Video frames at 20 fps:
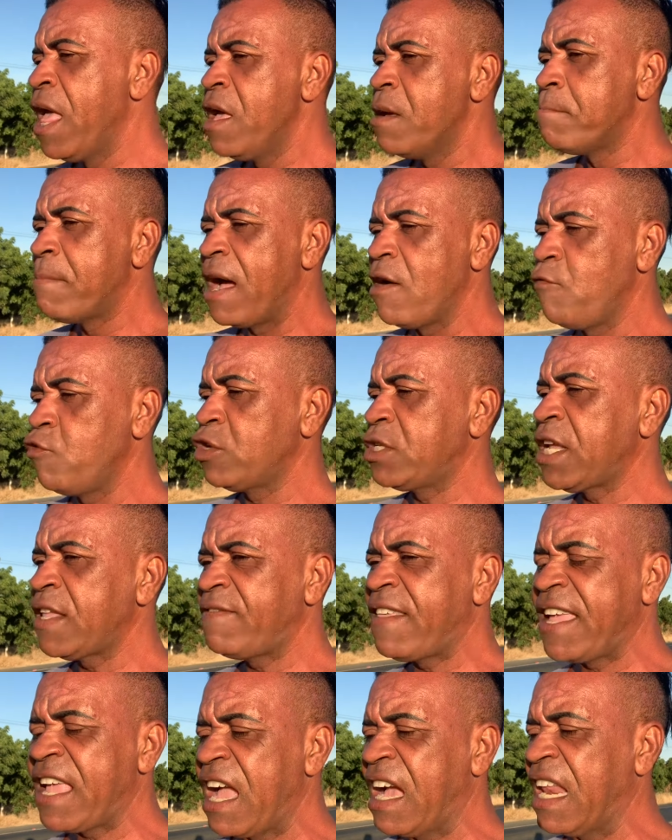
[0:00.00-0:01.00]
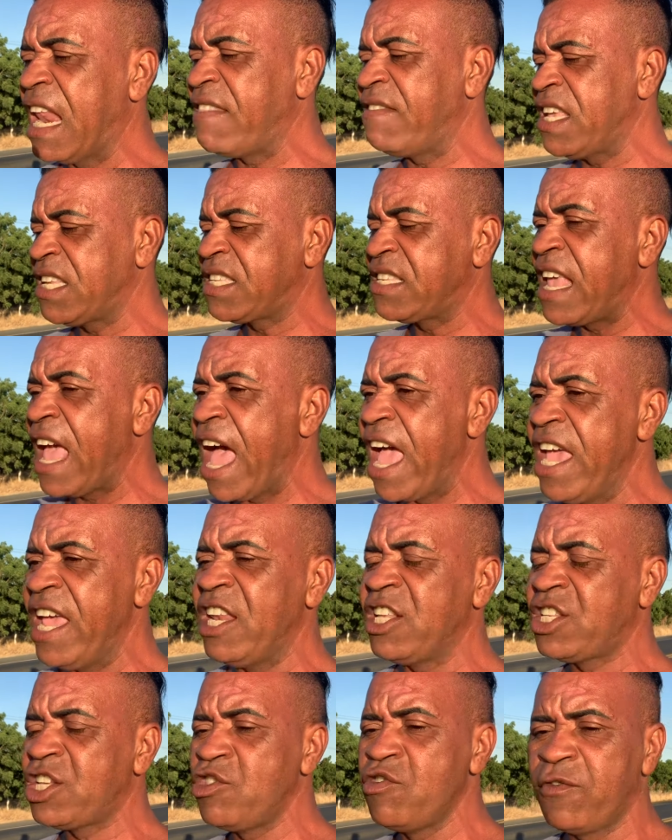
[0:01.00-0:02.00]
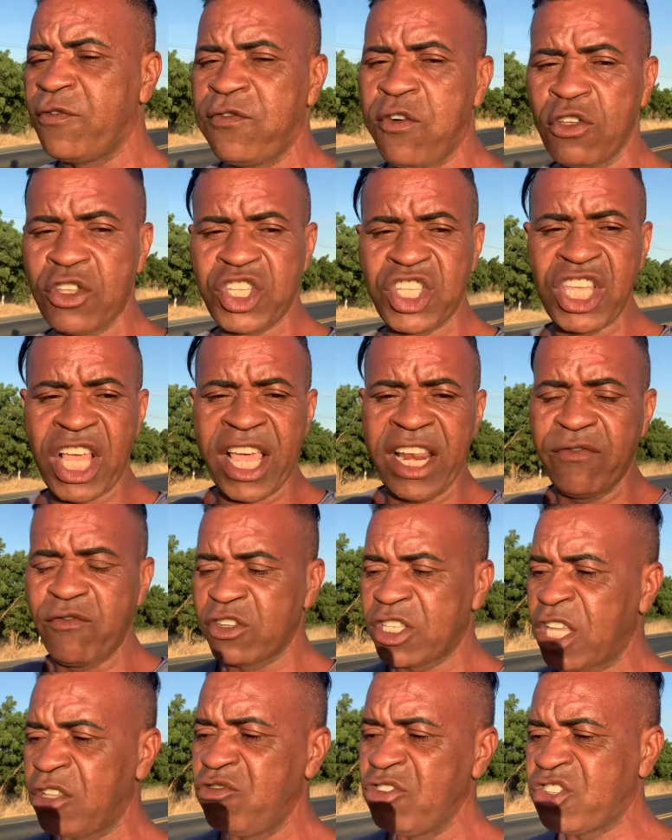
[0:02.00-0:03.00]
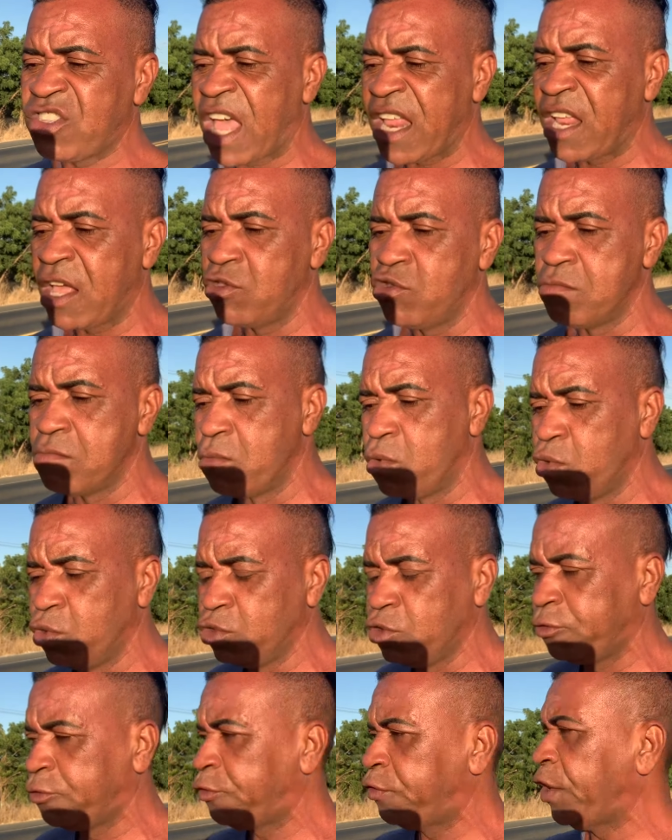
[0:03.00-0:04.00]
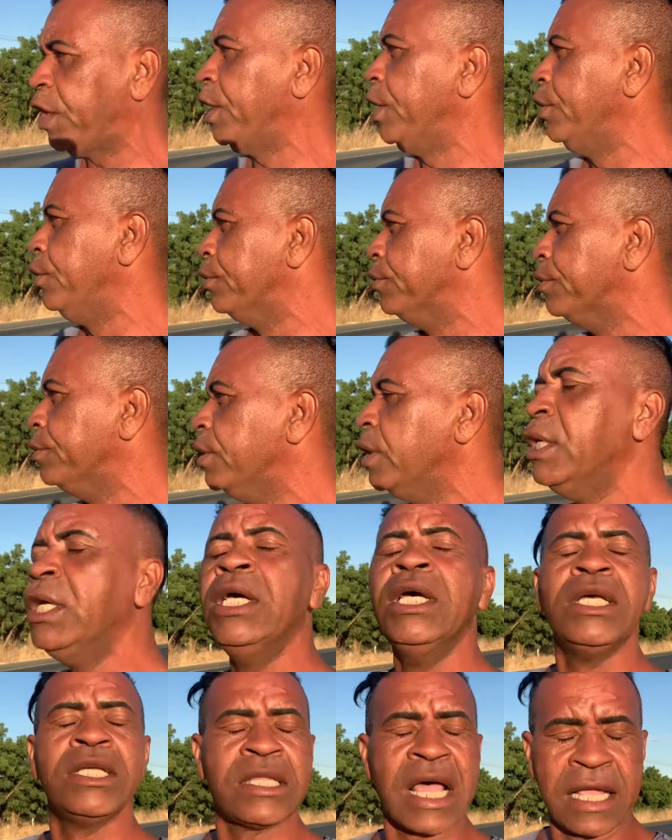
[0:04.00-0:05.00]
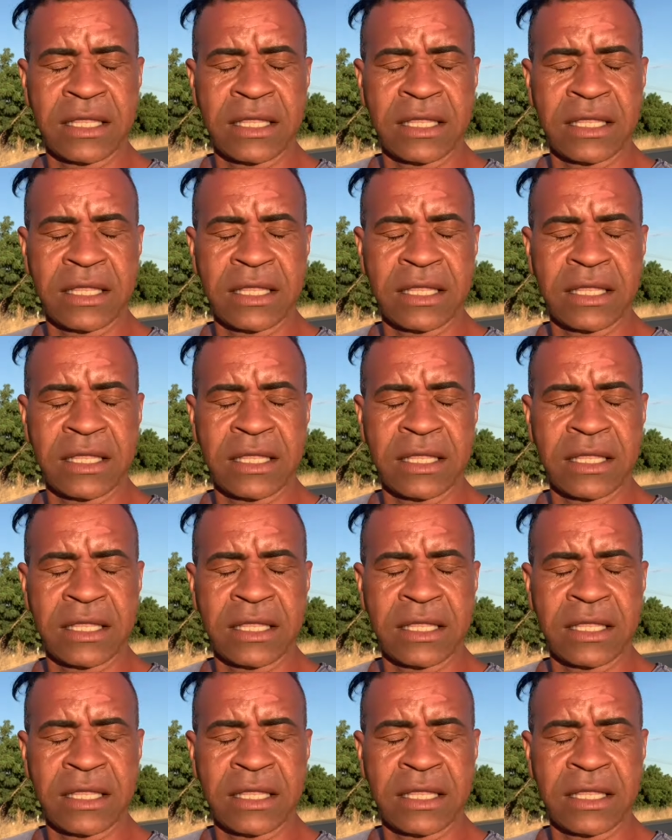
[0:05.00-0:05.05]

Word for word: Mas você tem que agradecer a ele, se não fosse ele, você não estaria no mundo, filho. Tá